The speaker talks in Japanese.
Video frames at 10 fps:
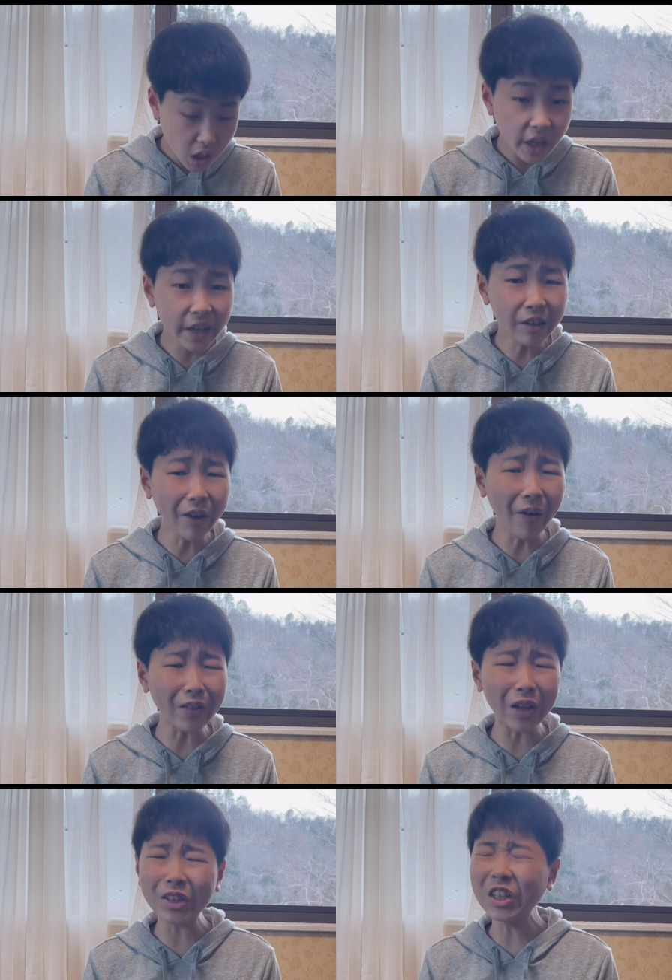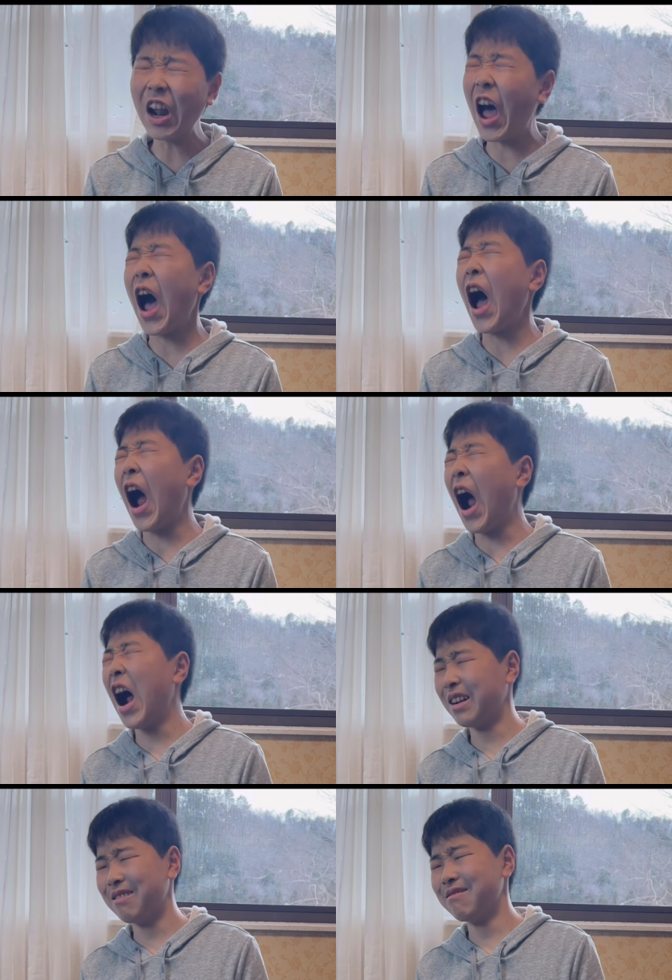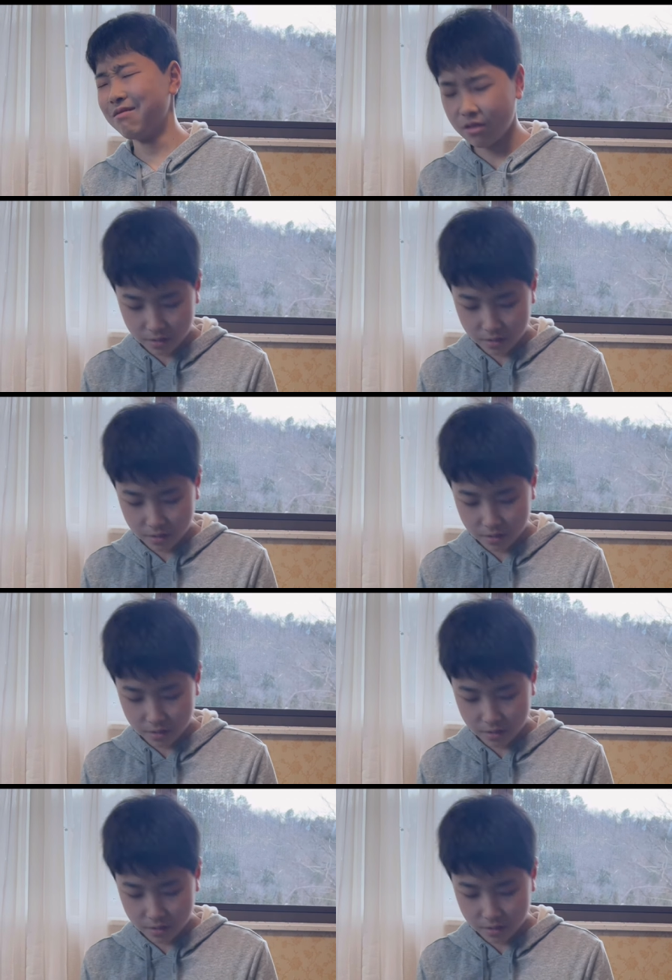行くよさすらうん